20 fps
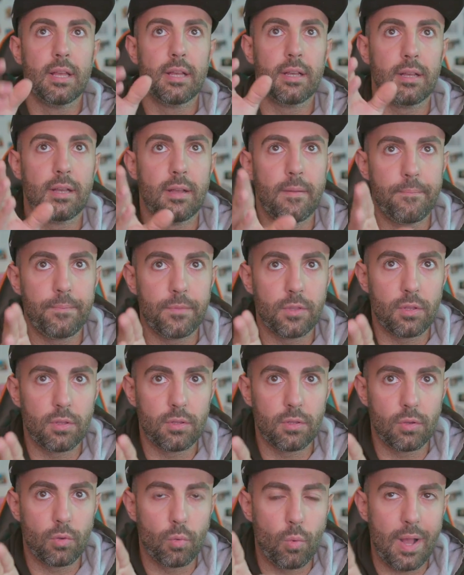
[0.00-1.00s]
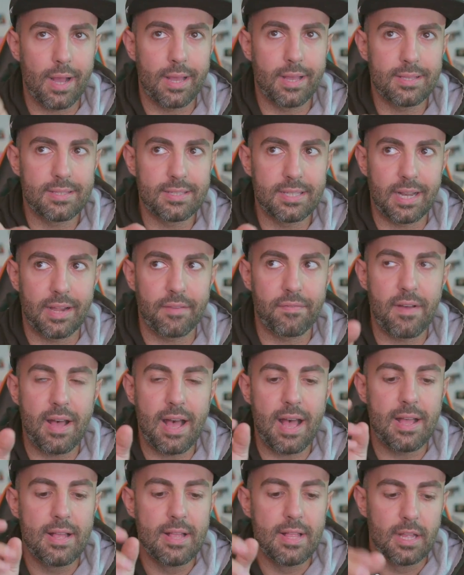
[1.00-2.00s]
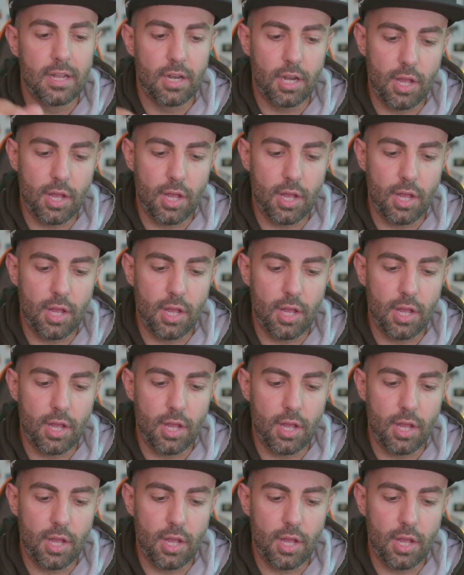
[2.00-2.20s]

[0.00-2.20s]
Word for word: Um, qualche sera fa